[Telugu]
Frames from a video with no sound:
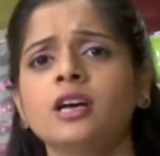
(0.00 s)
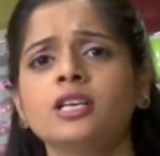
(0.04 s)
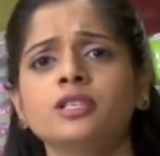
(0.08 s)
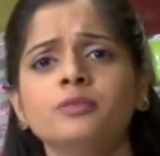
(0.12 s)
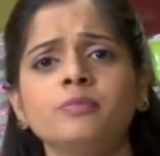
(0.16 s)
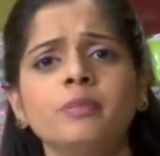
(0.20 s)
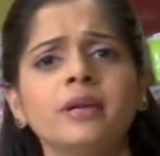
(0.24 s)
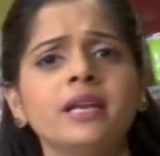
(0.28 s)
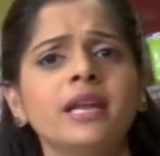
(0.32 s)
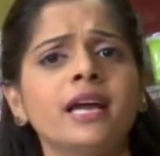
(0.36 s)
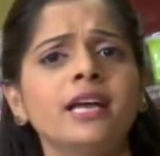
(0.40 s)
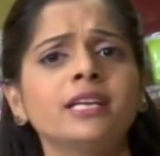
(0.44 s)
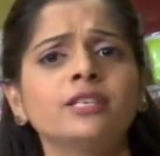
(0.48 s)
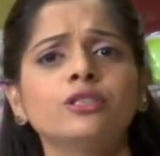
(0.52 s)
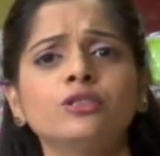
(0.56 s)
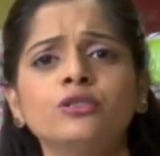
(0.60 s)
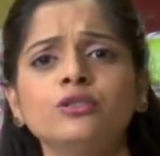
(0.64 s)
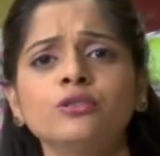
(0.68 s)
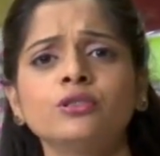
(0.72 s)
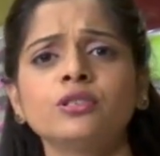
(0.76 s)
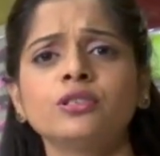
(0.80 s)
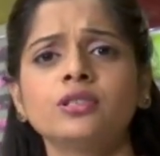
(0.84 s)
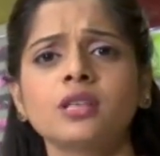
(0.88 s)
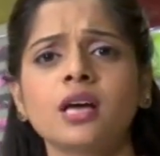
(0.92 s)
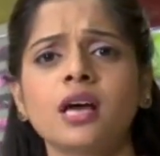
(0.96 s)
స్పినాచ్
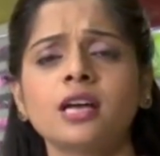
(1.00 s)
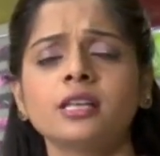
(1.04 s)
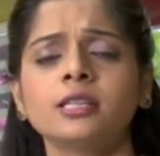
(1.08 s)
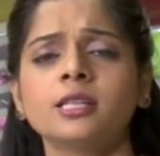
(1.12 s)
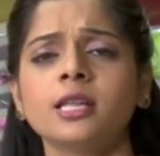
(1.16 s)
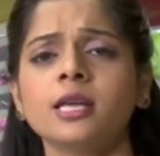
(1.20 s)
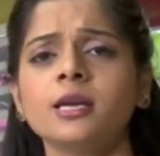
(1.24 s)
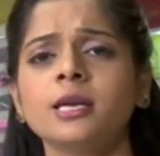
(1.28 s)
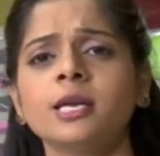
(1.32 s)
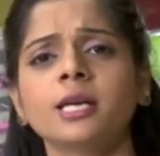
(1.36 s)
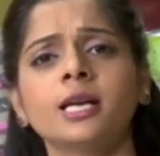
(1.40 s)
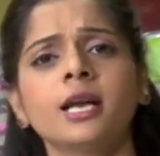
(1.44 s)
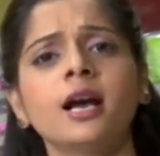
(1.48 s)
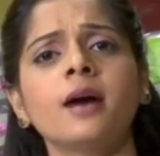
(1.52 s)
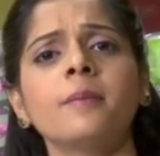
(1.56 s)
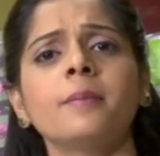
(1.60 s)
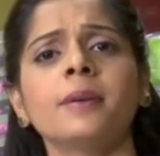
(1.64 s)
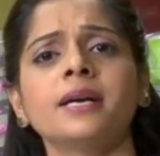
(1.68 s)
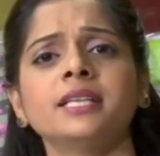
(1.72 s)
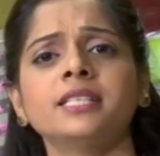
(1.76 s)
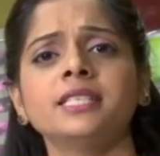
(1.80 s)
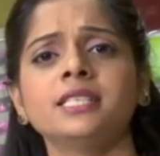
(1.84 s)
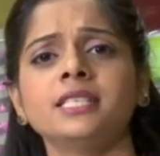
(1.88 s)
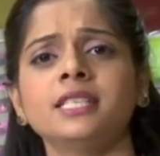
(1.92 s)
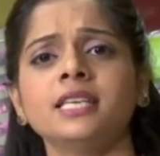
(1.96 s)
జ్యూస్ తాగితే ఇంకా
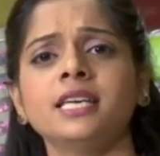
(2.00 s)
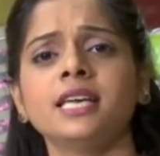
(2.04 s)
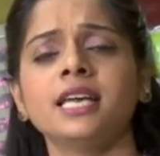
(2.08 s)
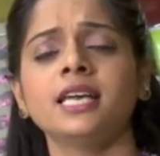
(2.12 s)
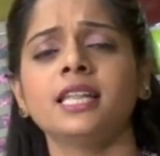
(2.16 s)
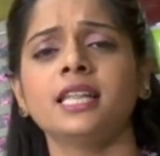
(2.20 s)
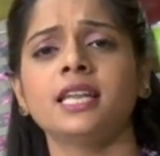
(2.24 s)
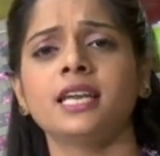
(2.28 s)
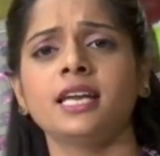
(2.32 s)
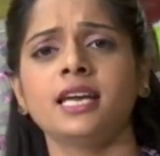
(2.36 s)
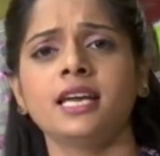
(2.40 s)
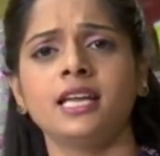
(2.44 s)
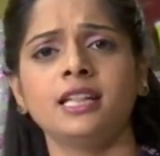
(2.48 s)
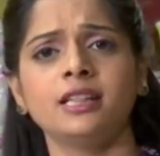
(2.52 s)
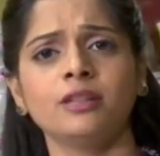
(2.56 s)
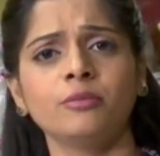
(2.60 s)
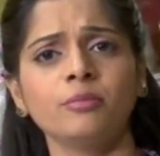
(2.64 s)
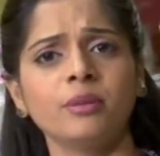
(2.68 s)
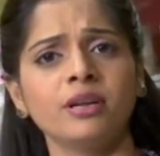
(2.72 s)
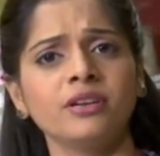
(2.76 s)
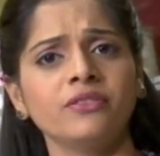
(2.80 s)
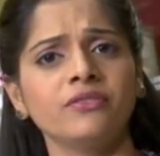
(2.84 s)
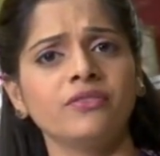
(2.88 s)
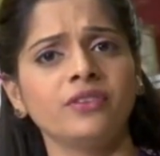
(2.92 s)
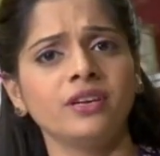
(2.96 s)
మంచిది ఏదైనా హెల్త్
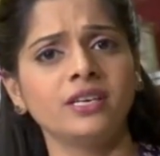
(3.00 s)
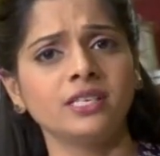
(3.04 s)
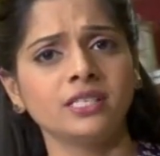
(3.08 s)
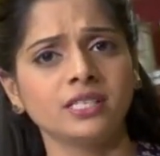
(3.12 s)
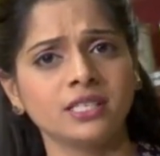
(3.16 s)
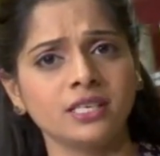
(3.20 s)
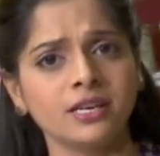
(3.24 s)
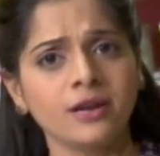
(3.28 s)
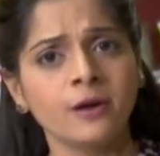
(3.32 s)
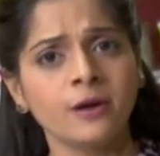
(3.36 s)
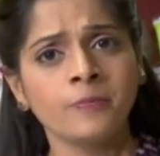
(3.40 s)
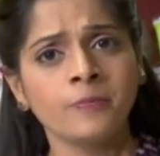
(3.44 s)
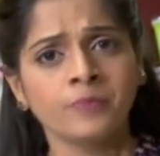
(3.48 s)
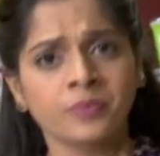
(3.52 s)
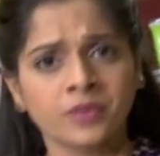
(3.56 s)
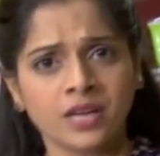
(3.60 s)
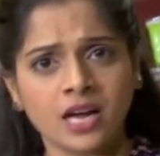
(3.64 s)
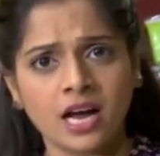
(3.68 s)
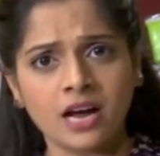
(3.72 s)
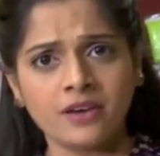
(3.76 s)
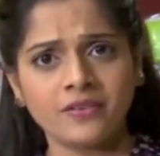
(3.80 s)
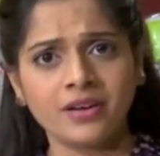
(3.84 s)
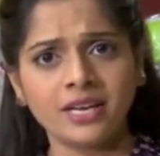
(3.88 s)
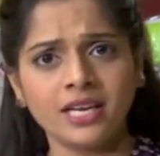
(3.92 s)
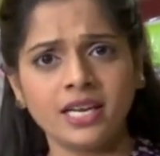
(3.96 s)
బెనిఫిట్స్
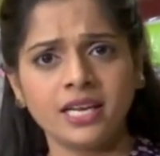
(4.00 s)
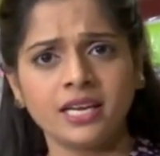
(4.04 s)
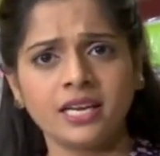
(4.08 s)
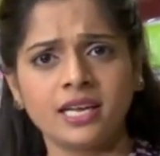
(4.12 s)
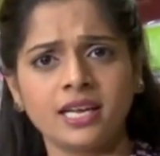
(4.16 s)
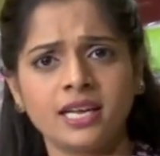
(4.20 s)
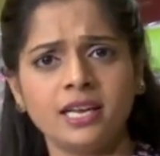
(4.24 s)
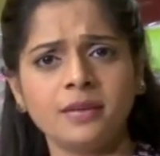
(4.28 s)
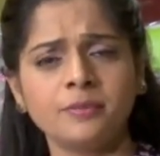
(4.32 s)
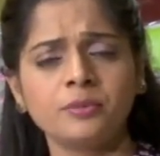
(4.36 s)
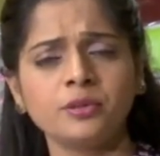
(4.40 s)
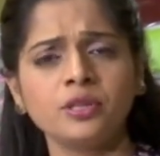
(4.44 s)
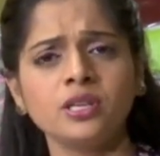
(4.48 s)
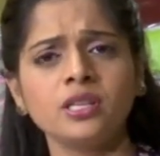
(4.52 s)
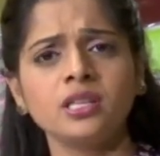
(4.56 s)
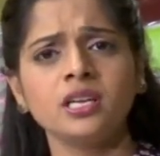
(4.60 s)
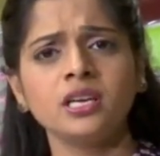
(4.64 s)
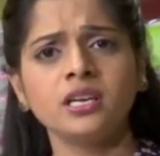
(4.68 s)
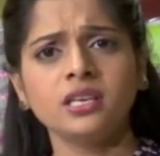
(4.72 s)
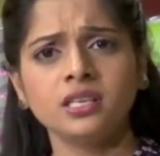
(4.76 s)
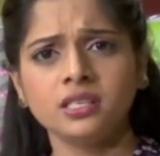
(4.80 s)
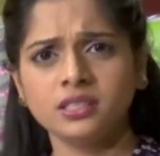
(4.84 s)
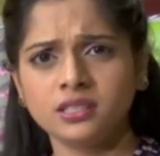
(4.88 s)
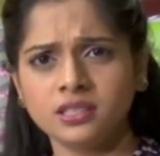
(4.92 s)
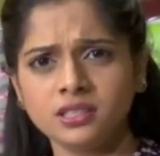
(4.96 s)
కావాలి అన్నా లేకపోతే
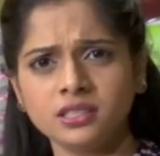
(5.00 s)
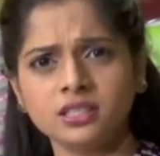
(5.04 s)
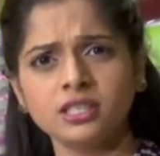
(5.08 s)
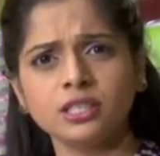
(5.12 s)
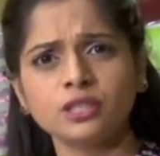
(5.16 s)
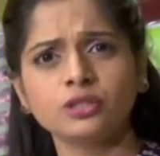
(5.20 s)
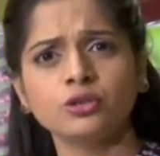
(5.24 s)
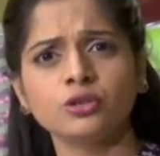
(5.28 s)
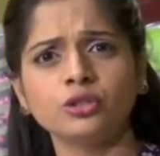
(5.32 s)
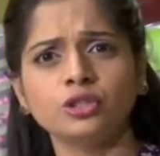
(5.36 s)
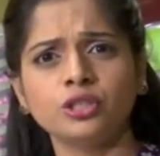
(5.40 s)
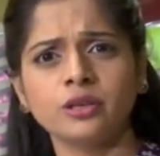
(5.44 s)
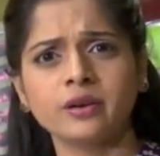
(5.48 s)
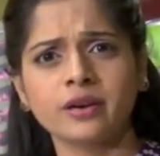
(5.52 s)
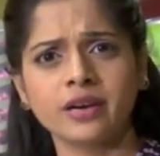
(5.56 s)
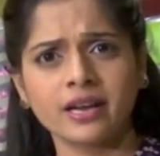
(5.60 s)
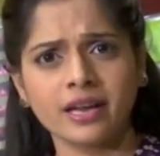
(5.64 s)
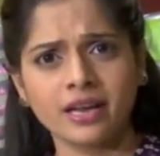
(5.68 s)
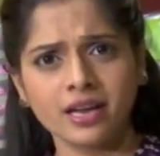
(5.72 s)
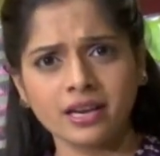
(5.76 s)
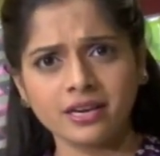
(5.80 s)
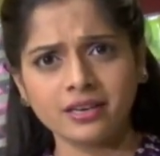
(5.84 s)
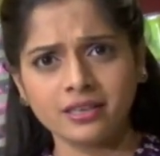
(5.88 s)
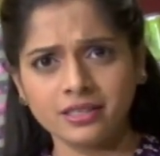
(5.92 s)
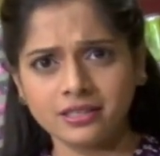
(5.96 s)
ఏదైనా డిజీజెస్ కొంచెం
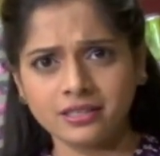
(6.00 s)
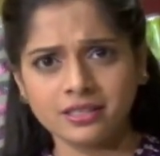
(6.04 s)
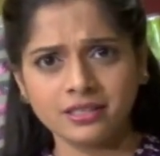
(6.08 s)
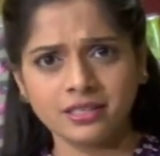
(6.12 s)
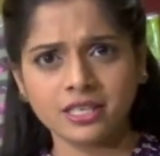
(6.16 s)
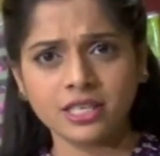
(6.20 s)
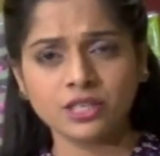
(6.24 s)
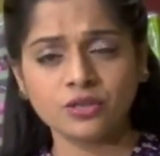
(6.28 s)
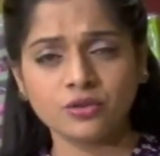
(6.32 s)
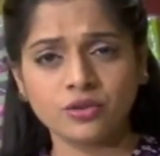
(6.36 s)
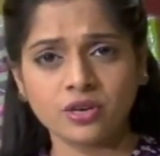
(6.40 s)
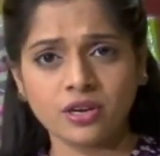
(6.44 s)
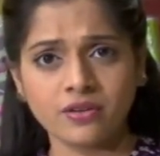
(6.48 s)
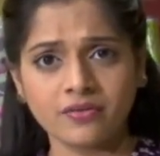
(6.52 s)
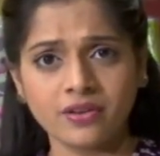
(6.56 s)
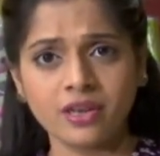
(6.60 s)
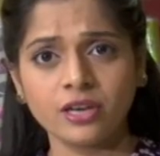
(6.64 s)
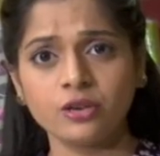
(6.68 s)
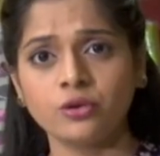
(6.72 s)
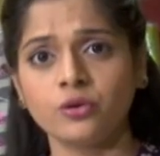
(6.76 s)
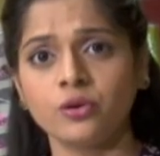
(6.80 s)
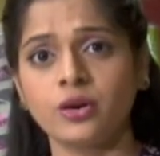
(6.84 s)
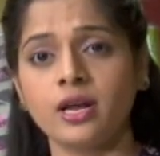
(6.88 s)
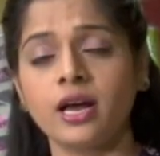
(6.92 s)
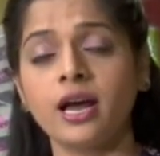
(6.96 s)
రేర్ డిజీజెస్ ఉన్న
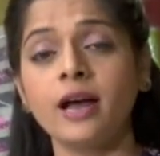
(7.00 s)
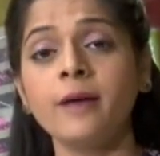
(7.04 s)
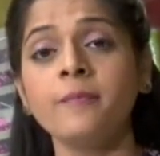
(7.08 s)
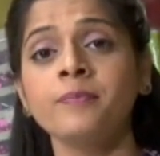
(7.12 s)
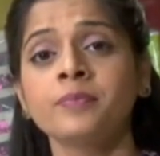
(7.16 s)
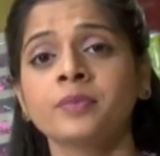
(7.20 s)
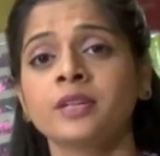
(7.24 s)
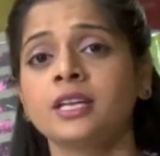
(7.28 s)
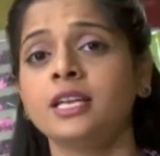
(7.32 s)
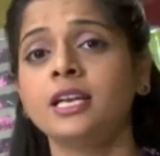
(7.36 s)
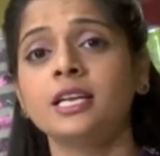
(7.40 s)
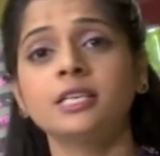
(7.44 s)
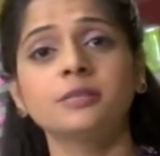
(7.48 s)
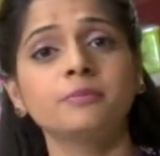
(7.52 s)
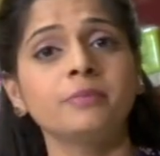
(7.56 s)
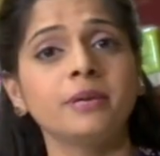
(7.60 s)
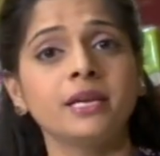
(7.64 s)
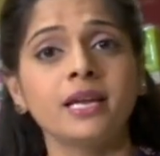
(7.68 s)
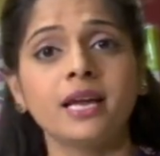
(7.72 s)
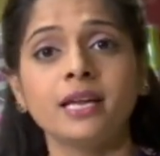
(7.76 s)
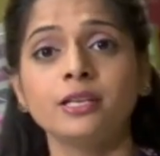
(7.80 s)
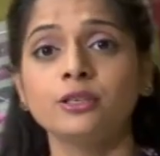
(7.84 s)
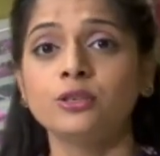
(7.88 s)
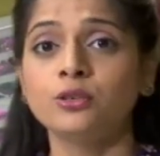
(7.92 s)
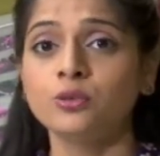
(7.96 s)
వాళ్ళు కూడా ఇలా
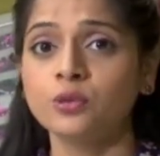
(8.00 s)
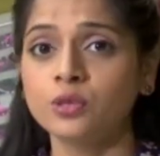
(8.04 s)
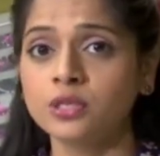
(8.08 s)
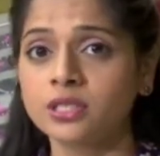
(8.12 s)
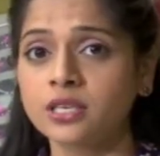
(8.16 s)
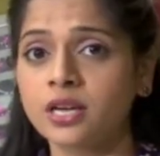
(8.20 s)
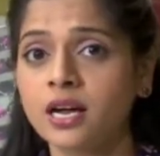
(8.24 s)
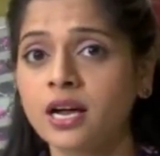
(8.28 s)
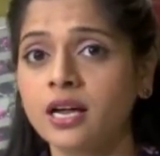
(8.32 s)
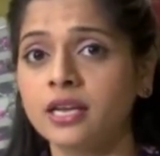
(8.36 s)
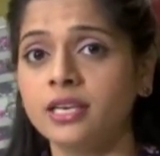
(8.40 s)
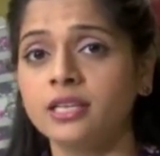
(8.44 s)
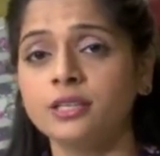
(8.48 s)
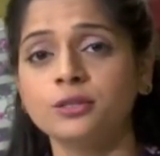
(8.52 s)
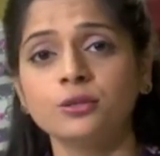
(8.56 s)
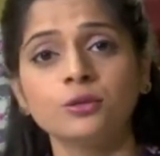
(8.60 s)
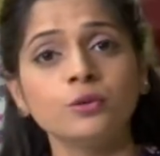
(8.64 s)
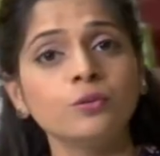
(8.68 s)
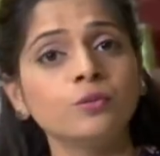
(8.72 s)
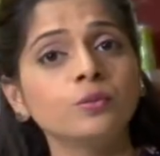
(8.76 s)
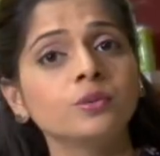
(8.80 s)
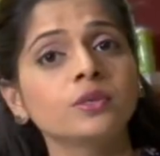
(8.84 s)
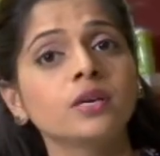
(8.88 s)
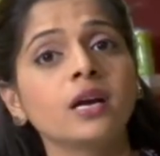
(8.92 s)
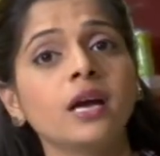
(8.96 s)
స్పినాచ్ జ్యూస్ కానీ
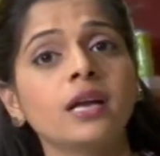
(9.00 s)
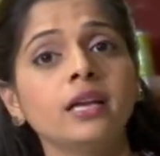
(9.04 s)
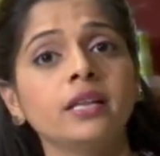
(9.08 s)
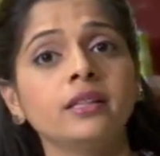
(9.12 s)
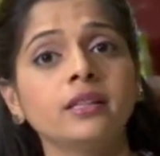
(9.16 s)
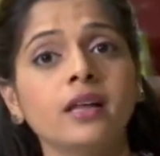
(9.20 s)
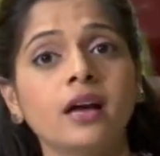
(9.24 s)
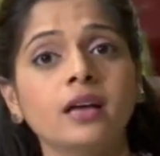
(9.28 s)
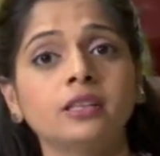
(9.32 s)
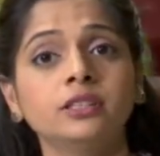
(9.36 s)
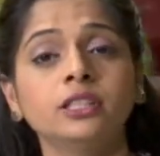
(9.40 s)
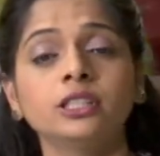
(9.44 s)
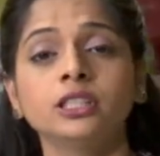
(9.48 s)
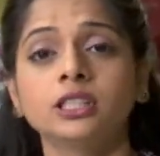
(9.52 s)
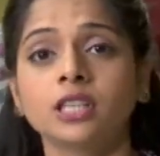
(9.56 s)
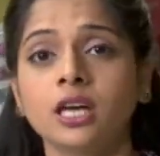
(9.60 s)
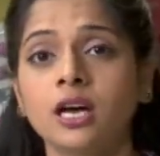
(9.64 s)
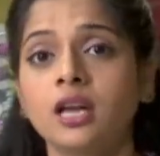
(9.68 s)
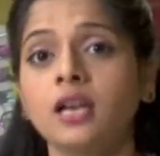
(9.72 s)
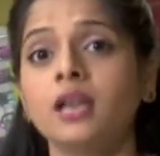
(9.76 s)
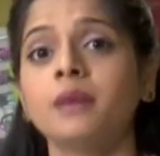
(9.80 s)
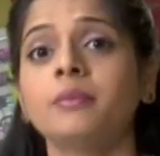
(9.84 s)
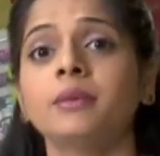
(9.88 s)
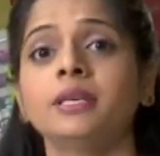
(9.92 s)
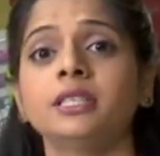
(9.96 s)
సూప్స్ కానీ తాగితే
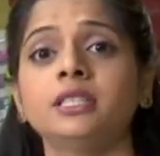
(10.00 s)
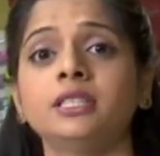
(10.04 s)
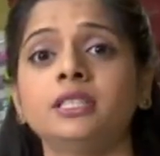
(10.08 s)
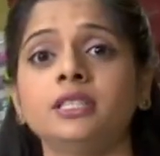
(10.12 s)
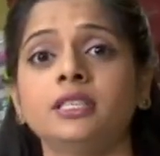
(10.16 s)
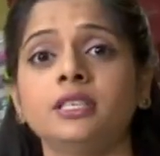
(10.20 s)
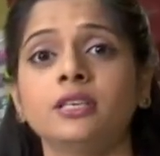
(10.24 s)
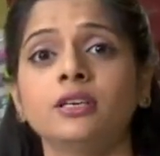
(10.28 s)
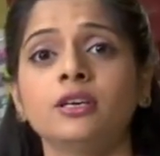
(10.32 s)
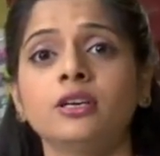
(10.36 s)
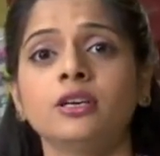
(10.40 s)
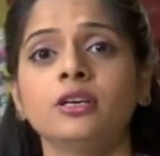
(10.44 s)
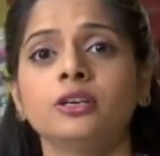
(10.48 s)
చాలా మంచిది